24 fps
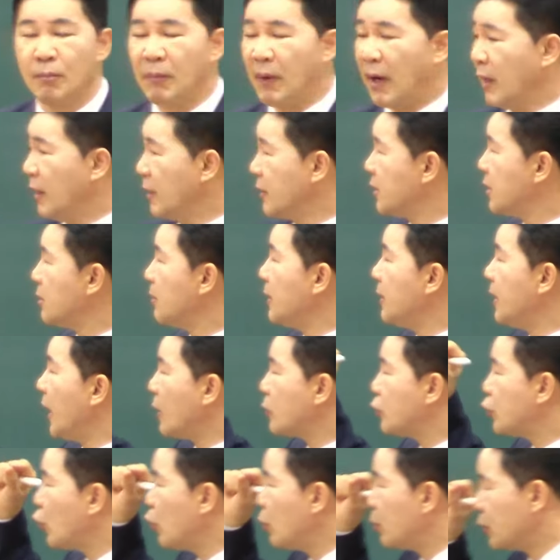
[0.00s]
말씀의
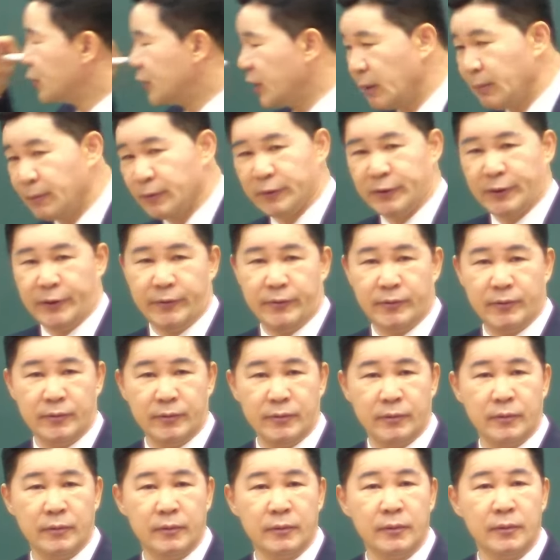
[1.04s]
약속을 보자 보세요.
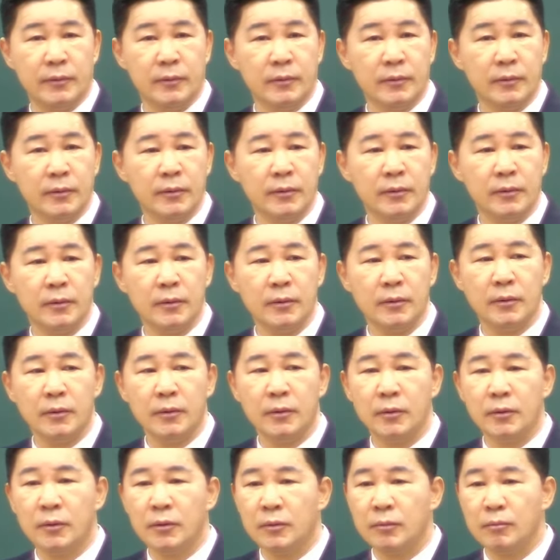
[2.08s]

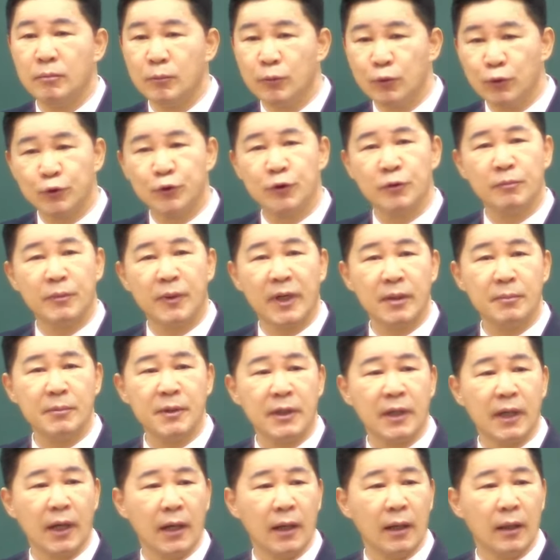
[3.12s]
我们要握住话语， 무슨
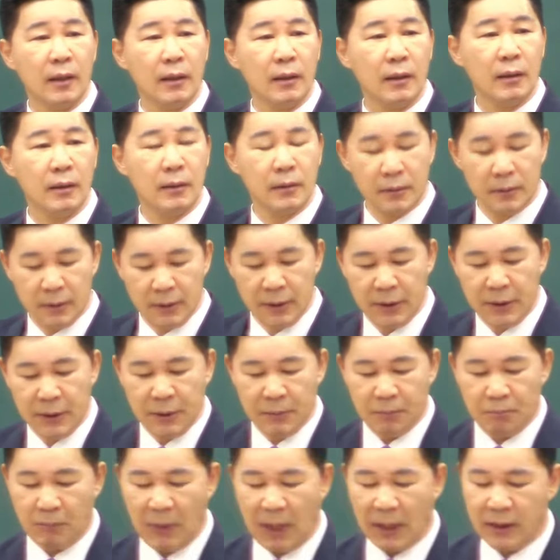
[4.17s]
말입니까?
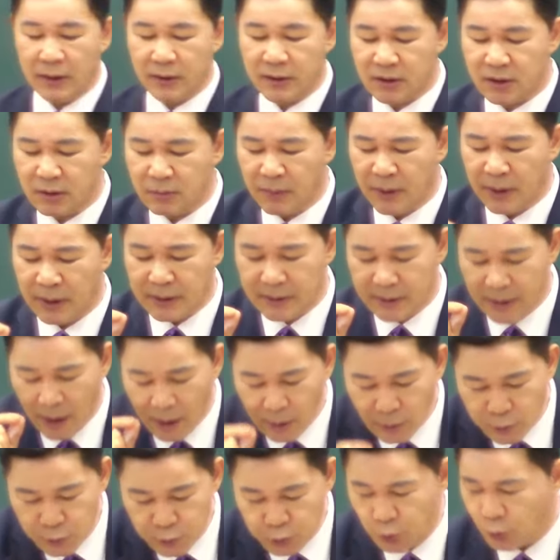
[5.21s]
这是什么意思 말씀의
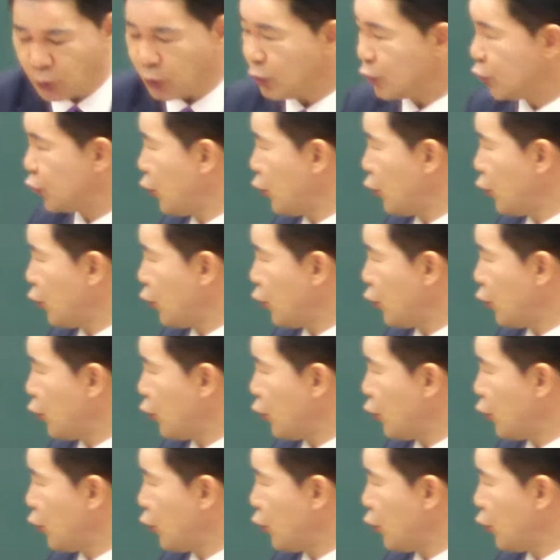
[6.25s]
약속